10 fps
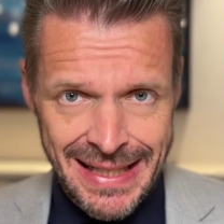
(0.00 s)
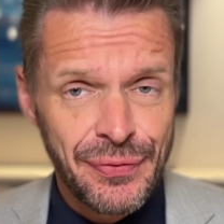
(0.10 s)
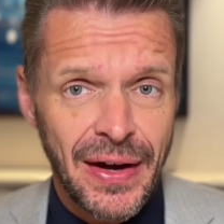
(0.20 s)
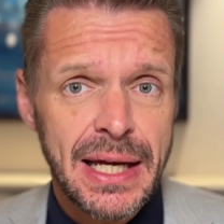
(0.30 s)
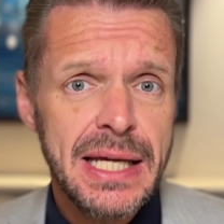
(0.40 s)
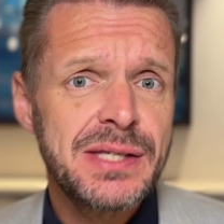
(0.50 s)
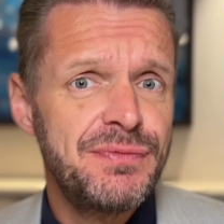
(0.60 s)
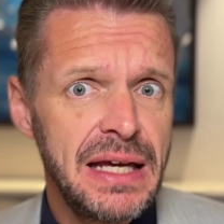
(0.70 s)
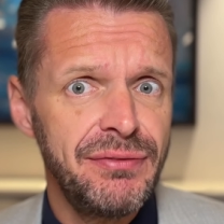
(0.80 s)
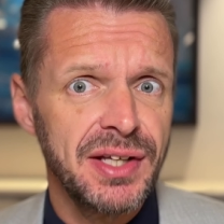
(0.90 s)
Die Frage ist,
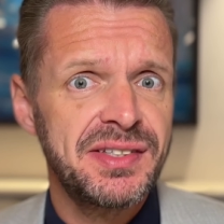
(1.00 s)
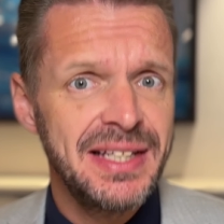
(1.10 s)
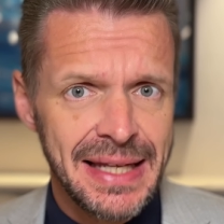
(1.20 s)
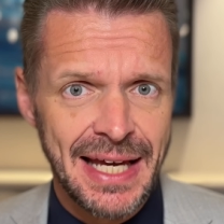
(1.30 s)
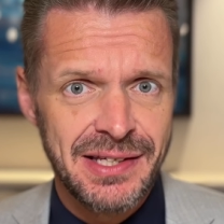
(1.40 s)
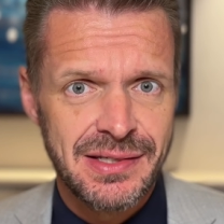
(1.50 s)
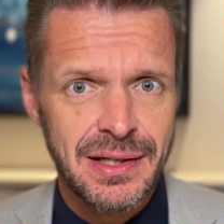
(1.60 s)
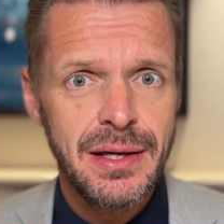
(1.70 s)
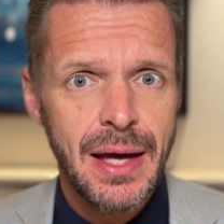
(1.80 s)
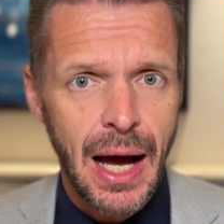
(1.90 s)
wer wird die
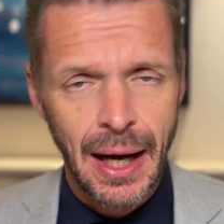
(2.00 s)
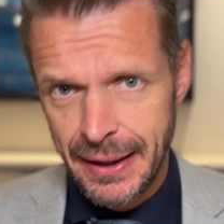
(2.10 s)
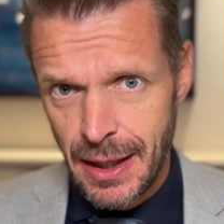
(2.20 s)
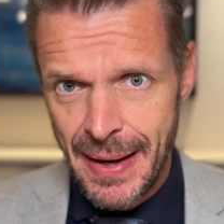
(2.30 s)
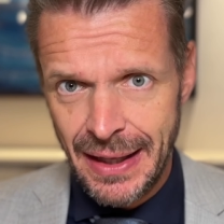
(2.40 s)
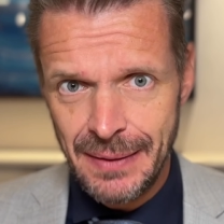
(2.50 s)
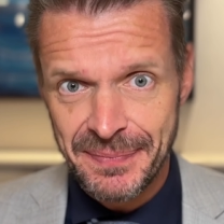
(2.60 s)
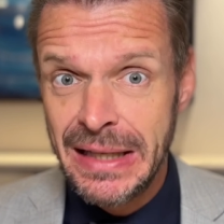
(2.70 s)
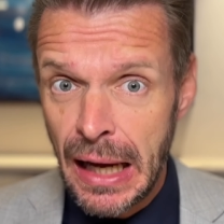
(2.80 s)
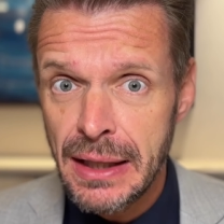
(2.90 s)
nächste Angela Merkel?
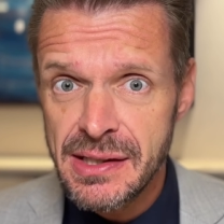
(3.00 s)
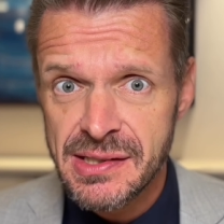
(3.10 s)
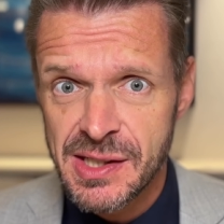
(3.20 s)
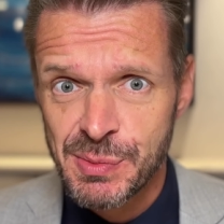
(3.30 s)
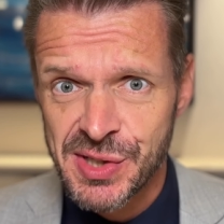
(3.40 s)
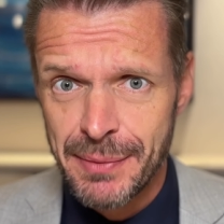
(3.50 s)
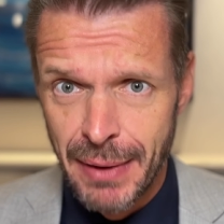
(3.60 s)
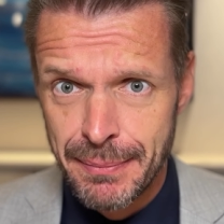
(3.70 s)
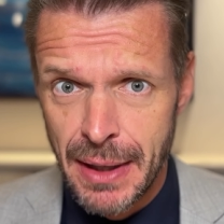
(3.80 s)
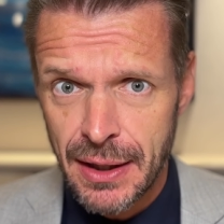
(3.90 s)
Klar ist, es muss ein
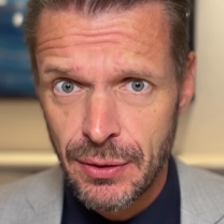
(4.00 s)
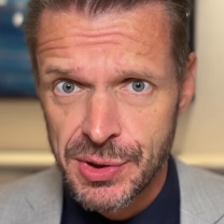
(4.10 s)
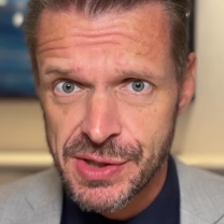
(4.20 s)
Mann machen und